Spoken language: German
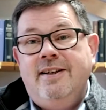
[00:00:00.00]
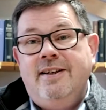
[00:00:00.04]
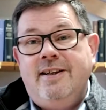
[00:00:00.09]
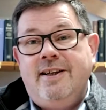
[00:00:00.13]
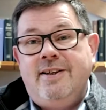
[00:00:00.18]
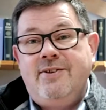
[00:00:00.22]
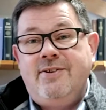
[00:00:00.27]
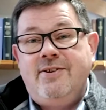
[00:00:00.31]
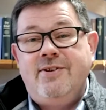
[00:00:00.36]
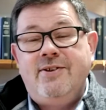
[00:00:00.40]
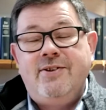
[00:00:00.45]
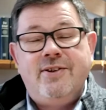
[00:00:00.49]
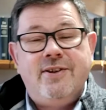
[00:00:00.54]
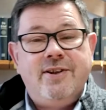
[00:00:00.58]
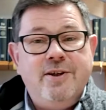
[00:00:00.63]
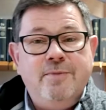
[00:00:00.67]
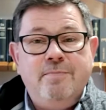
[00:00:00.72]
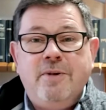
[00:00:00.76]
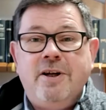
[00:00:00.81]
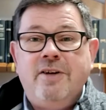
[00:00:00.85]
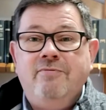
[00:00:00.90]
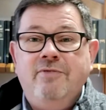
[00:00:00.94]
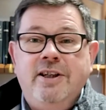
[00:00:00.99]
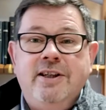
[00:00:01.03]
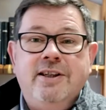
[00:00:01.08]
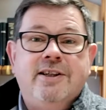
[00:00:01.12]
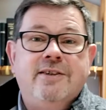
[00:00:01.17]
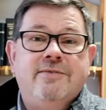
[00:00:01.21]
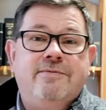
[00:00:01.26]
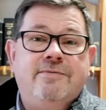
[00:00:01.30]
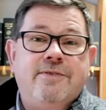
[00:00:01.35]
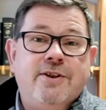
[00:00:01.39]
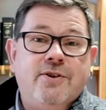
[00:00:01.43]
dass es immer
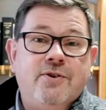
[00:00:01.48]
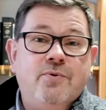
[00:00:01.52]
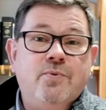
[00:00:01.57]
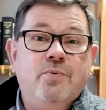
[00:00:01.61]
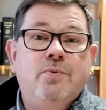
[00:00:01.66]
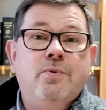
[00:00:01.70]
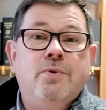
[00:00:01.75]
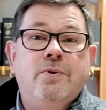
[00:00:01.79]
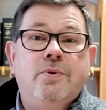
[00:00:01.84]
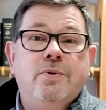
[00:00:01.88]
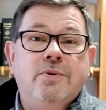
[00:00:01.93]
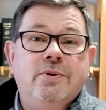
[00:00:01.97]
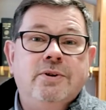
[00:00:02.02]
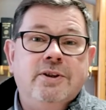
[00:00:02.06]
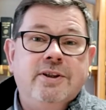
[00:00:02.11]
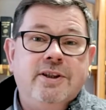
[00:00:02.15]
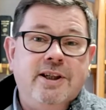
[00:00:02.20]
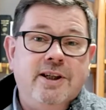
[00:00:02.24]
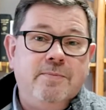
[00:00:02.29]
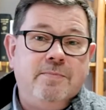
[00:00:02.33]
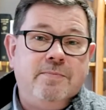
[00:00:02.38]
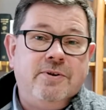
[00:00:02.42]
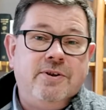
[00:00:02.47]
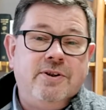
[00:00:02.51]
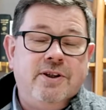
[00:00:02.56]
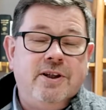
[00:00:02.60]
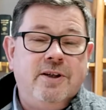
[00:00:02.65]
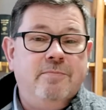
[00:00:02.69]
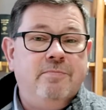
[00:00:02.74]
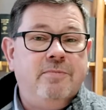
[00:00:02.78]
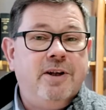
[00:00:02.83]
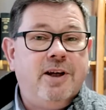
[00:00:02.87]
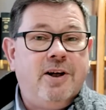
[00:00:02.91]
wieder Versuchungen gibt
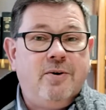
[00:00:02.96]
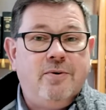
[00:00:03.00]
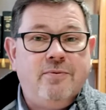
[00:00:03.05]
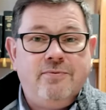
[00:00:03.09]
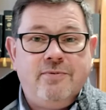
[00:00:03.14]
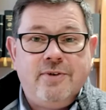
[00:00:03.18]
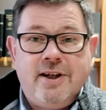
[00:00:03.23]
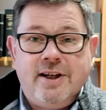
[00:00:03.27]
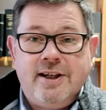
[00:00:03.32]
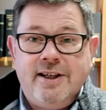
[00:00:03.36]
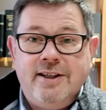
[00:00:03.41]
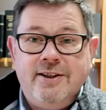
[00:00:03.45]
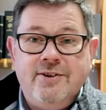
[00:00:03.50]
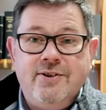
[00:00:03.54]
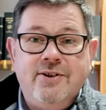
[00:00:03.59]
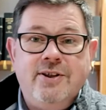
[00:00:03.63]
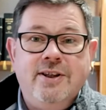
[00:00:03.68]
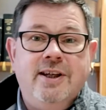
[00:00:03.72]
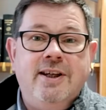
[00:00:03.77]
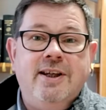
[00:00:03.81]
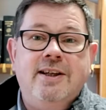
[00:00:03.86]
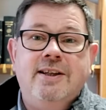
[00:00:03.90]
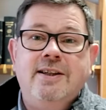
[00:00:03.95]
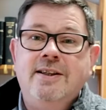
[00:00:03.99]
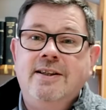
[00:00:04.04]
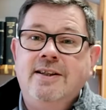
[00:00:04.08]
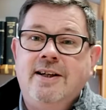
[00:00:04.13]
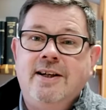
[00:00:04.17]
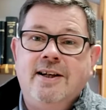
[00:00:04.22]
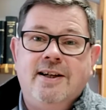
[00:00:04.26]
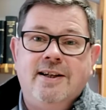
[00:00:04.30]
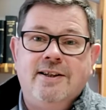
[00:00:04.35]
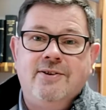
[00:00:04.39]
im Laufe eines jeden
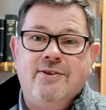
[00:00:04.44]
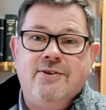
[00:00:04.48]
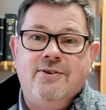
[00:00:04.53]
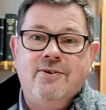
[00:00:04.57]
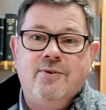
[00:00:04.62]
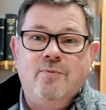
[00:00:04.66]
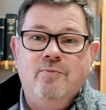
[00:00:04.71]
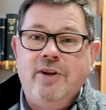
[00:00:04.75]
Tages.